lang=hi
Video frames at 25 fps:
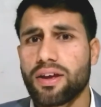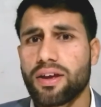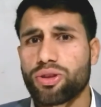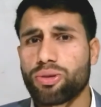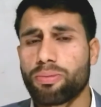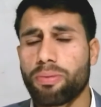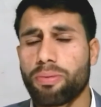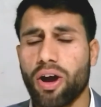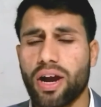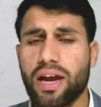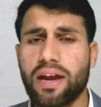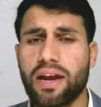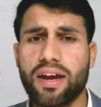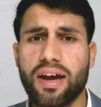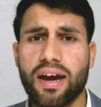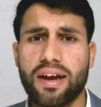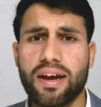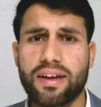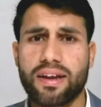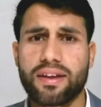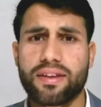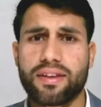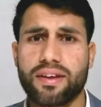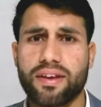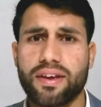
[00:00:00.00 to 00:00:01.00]
तो बॉलिंग
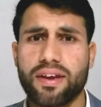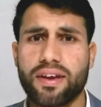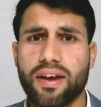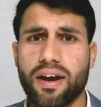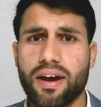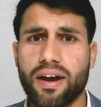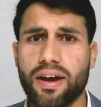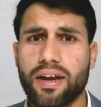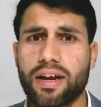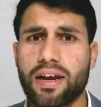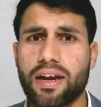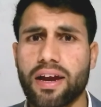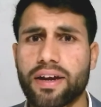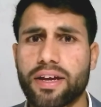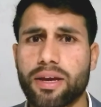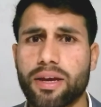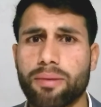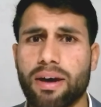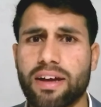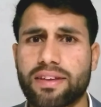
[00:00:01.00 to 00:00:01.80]
कारकर्दगी की अगर इंग्लैंड की